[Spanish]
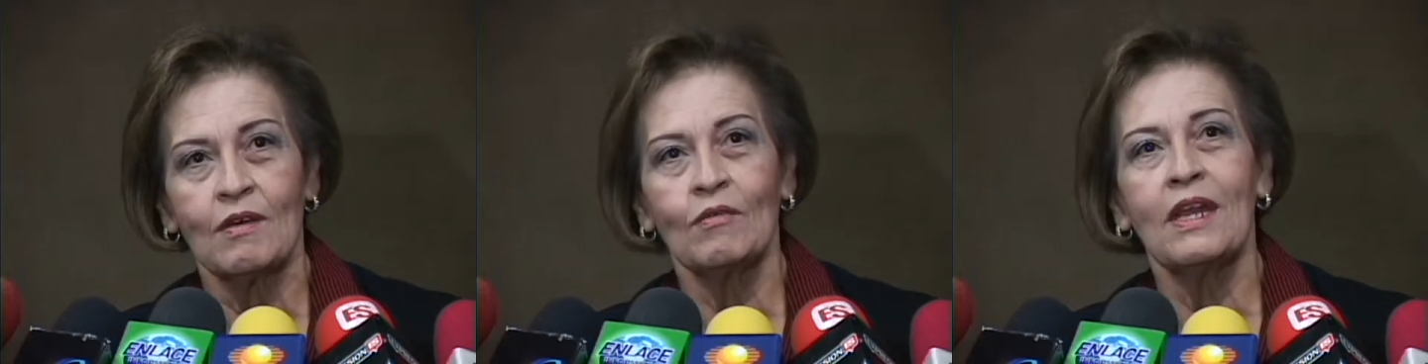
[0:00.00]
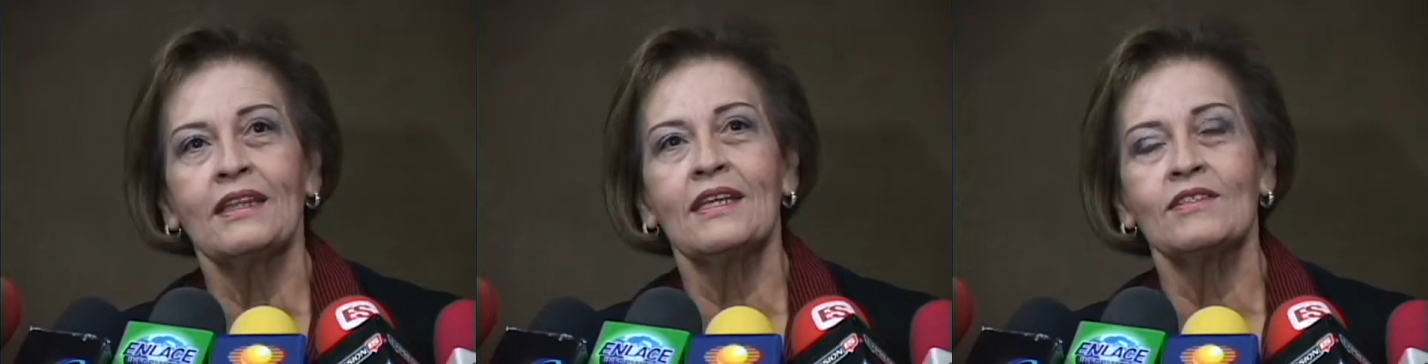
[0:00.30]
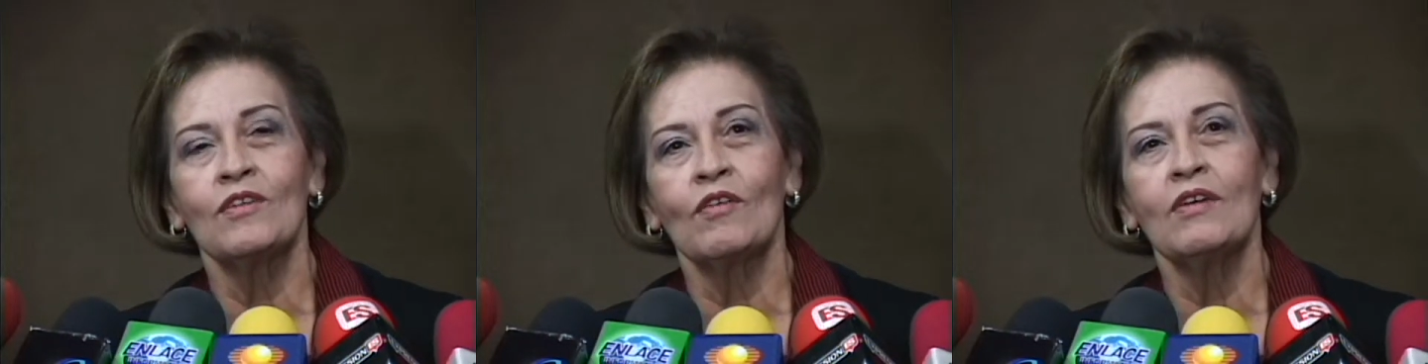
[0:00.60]
una
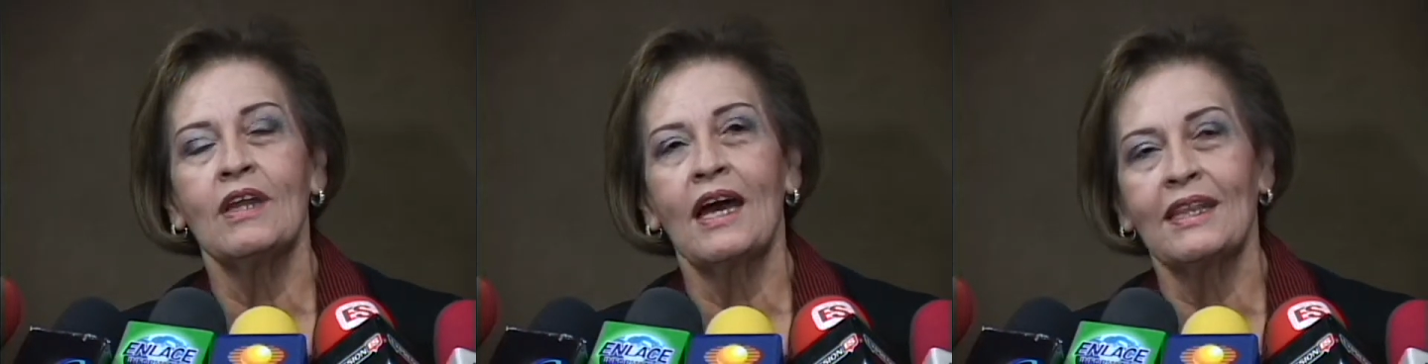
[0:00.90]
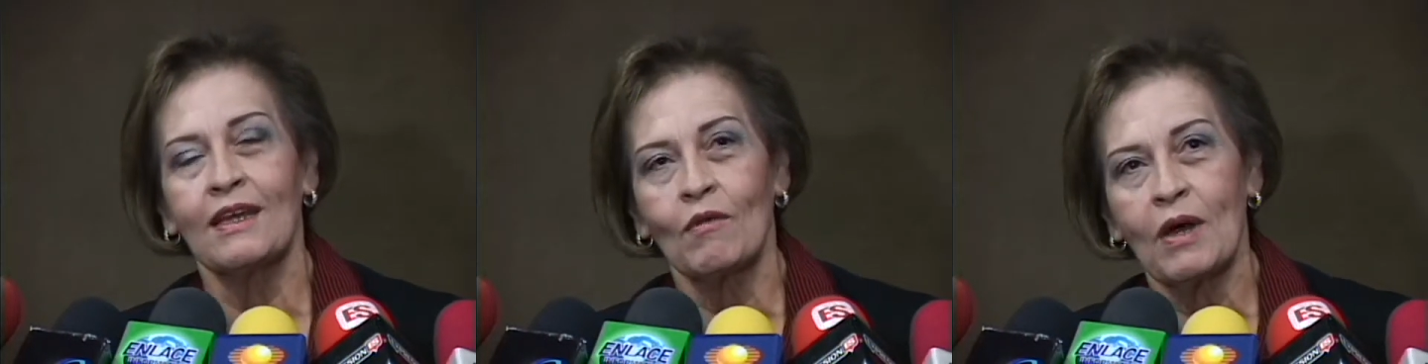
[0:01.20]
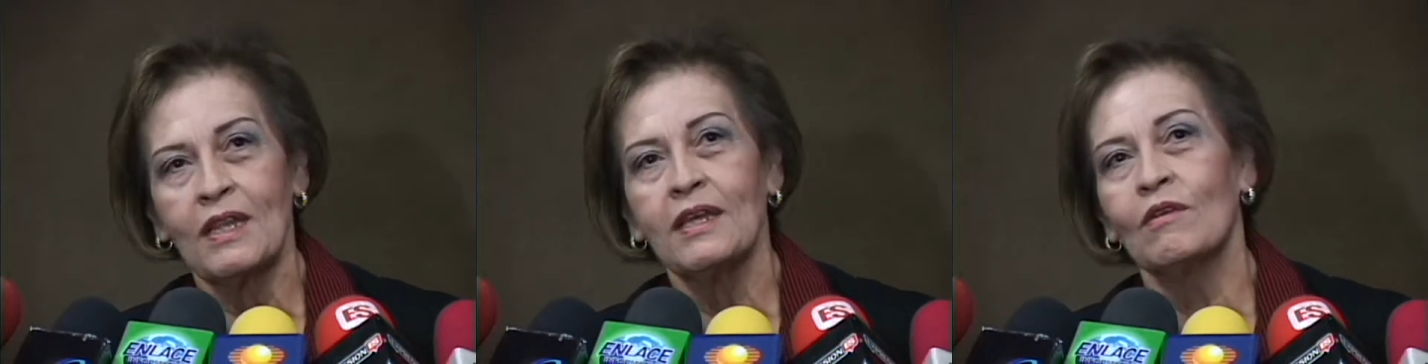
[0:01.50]
atención
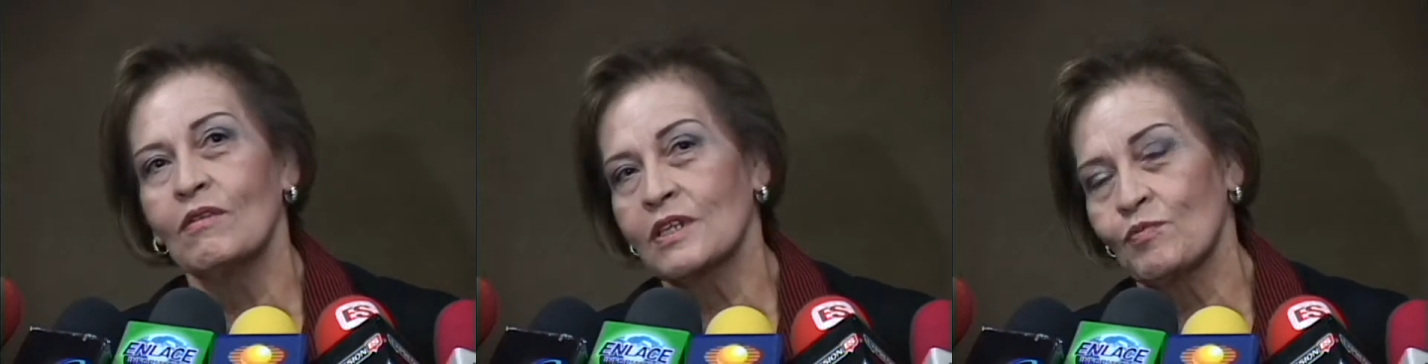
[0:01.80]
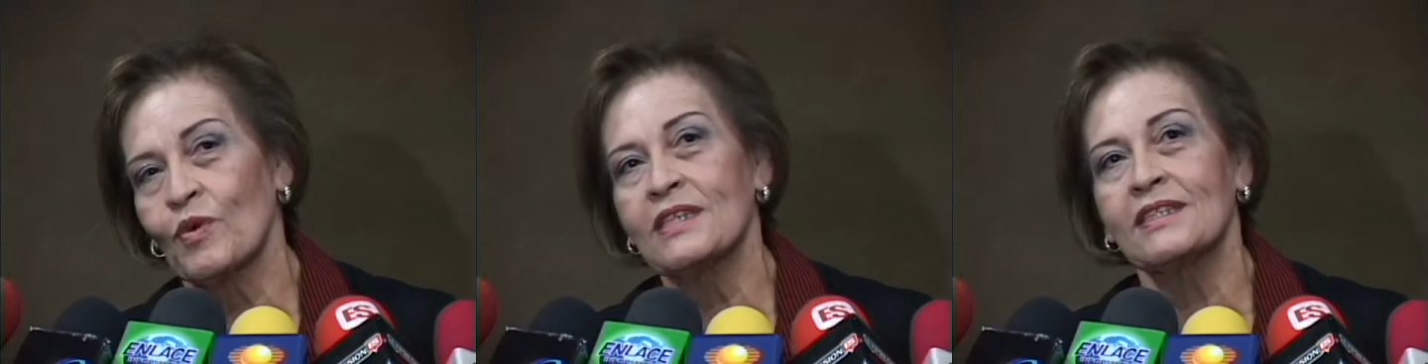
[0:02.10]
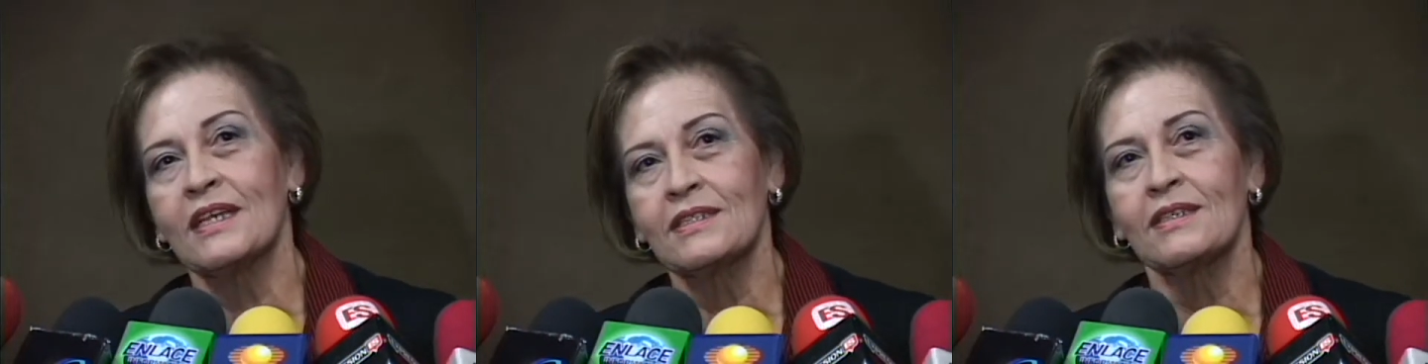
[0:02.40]
adecuada y con
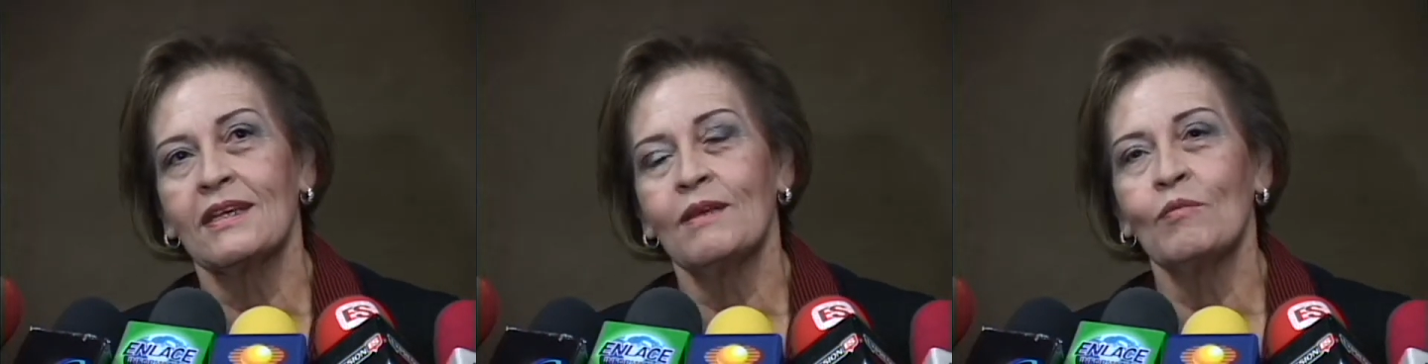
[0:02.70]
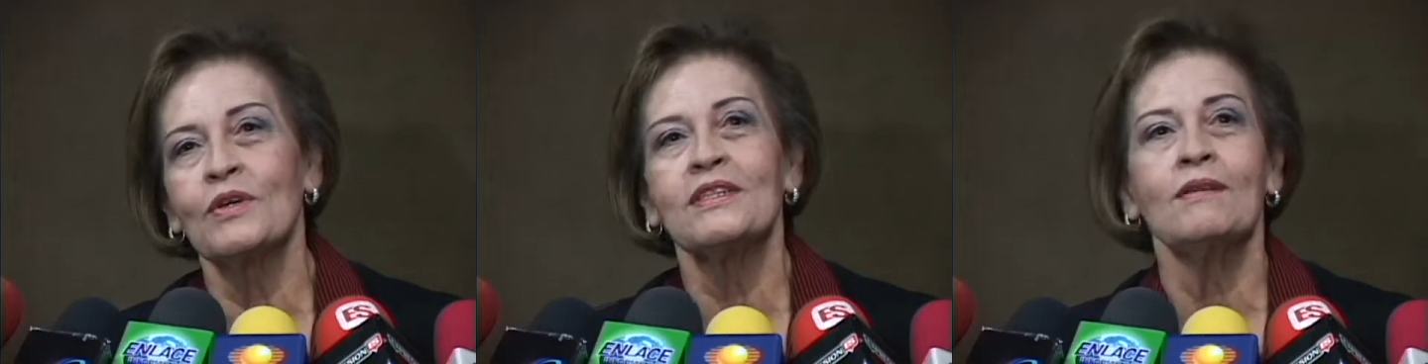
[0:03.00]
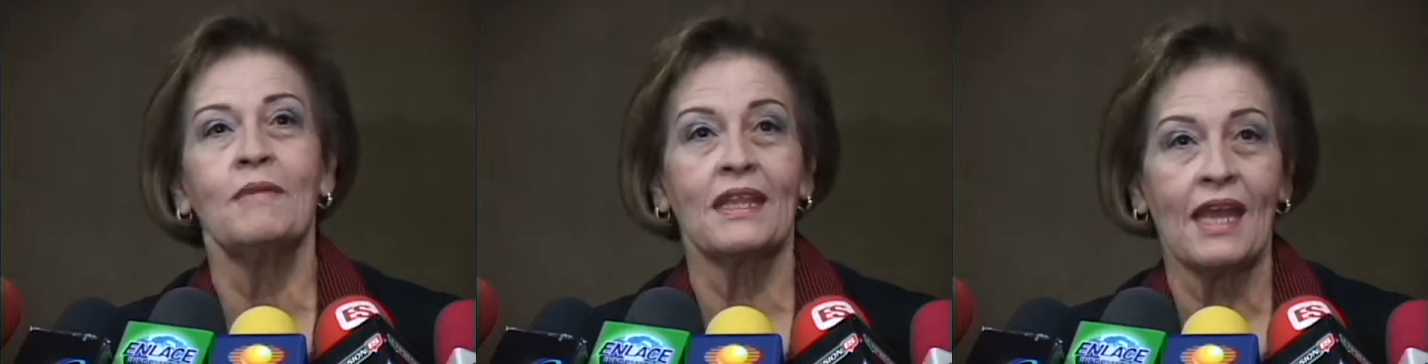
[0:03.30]
respuestas pues
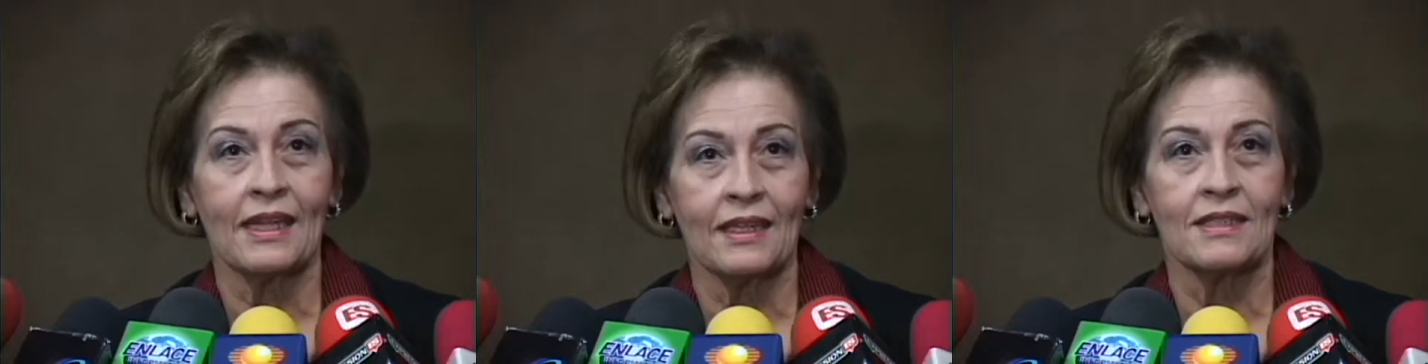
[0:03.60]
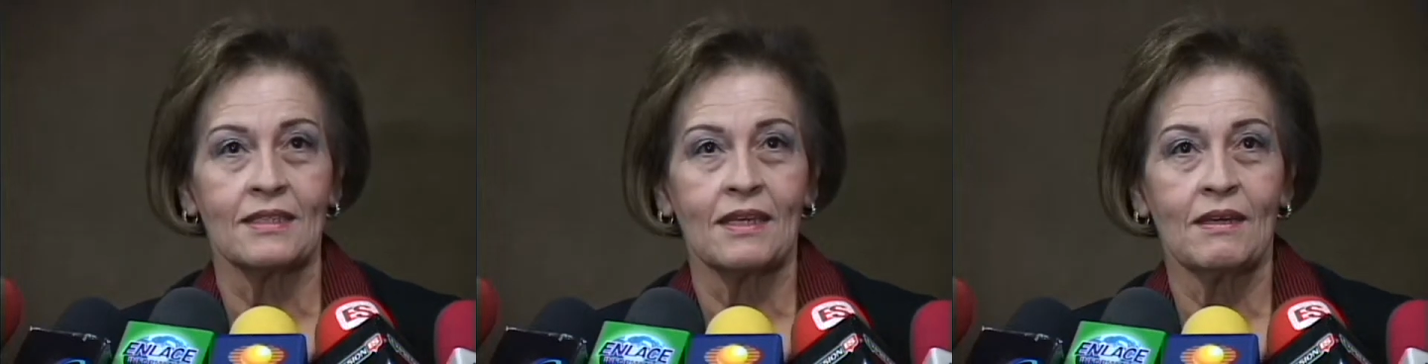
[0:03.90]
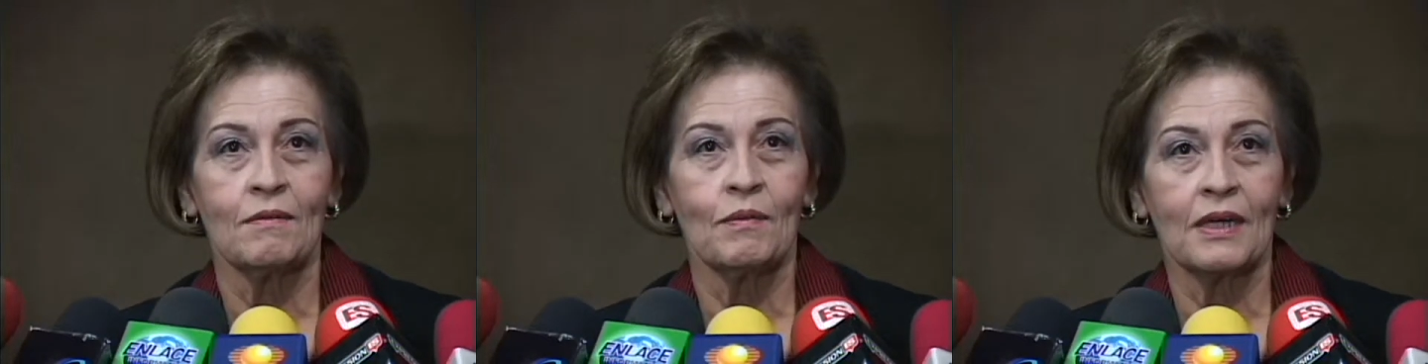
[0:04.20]
inmediatas,
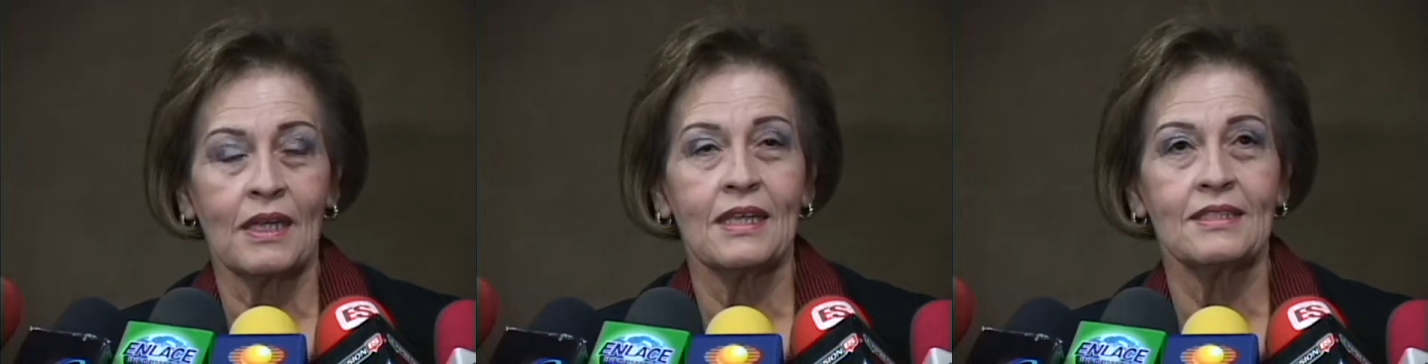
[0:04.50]
¿verdad?